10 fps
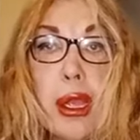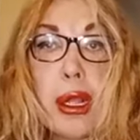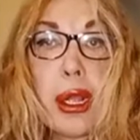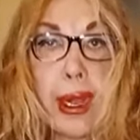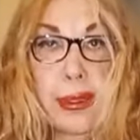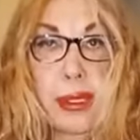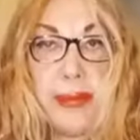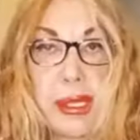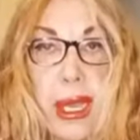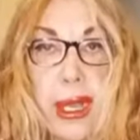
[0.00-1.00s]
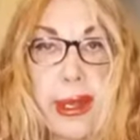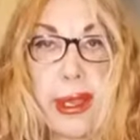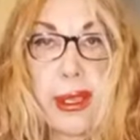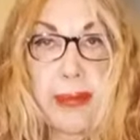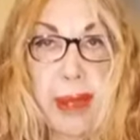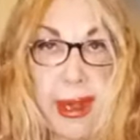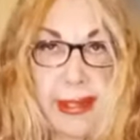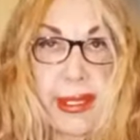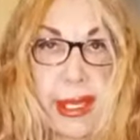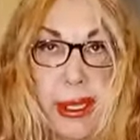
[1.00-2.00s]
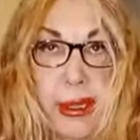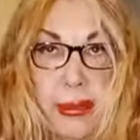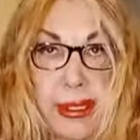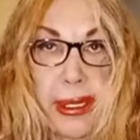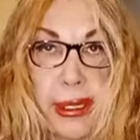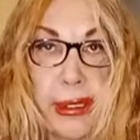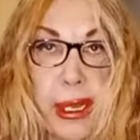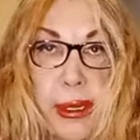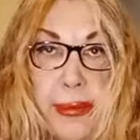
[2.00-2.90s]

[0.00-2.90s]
kalktım bir tane e, Mersin'e gittim Adana'dan.